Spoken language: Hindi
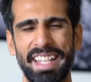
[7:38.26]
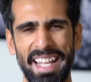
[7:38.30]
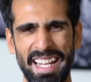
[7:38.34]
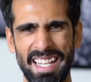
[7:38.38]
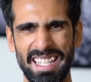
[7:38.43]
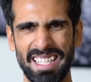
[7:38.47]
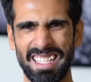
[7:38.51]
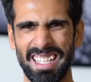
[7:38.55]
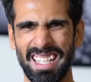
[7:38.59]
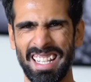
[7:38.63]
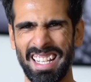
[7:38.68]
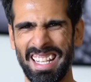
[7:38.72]

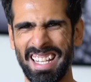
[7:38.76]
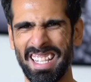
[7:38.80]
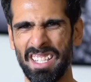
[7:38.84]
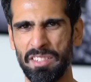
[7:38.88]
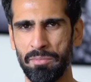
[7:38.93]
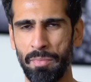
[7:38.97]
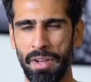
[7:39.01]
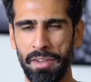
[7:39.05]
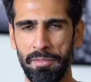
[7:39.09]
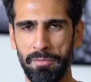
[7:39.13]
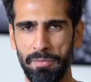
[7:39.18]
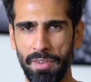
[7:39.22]
नेक्स्ट
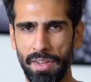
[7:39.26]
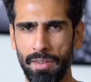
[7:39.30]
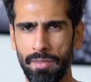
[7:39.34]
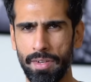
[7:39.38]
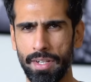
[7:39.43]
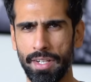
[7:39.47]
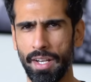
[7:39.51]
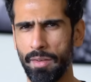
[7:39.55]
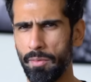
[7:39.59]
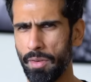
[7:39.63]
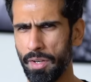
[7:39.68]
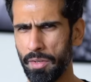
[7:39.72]
इज माई
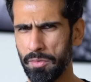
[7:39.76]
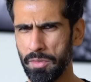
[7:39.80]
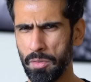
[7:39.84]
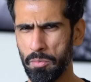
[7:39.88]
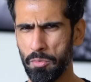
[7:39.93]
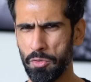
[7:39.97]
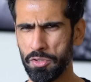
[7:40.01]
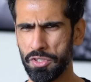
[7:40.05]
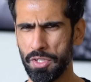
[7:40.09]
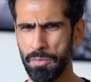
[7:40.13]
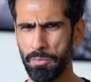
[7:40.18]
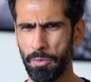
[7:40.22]
फेवरेट एंड वन ऑफ द
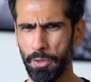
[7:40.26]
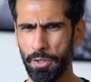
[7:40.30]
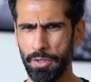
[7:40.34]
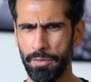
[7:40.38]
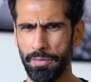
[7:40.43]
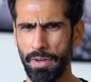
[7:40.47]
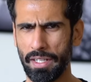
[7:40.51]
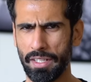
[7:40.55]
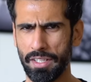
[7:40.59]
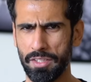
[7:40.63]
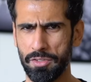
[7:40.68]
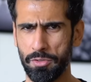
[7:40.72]
मोस्ट इंपॉर्टेंट
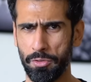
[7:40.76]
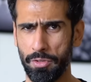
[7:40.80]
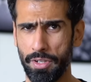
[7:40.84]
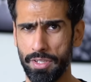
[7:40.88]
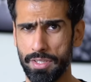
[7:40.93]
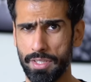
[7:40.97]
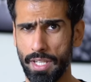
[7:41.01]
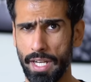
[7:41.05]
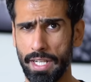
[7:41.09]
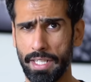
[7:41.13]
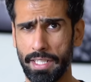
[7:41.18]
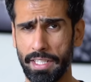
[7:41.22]
फैक्टर्स जो
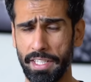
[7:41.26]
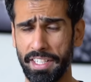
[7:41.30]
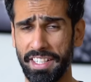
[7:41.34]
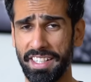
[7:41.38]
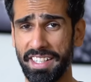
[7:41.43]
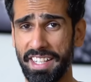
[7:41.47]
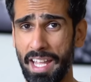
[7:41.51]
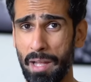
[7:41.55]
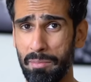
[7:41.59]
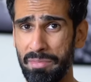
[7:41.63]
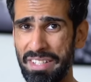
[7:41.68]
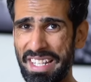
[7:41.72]
डिसाइड करेगा
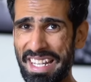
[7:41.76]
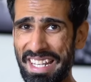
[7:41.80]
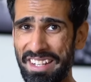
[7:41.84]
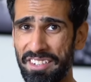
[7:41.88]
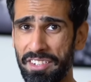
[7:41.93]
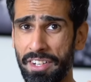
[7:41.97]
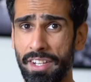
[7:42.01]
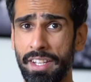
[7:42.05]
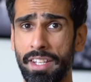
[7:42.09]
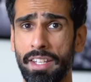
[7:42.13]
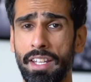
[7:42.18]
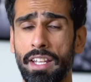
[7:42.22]
कि आप
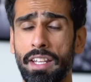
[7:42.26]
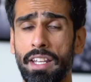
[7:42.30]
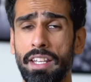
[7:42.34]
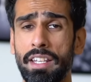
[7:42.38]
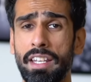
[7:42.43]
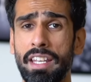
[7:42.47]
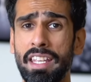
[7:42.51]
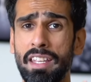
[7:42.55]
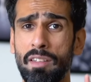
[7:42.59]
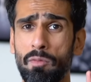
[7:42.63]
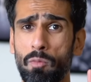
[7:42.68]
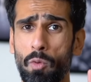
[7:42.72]
लीन रहेंगे कि
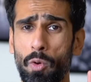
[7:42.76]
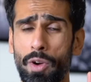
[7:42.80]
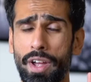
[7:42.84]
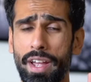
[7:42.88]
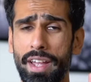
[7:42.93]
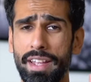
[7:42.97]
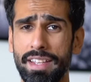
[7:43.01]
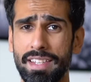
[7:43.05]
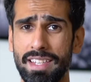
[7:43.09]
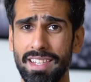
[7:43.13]
नहीं वो है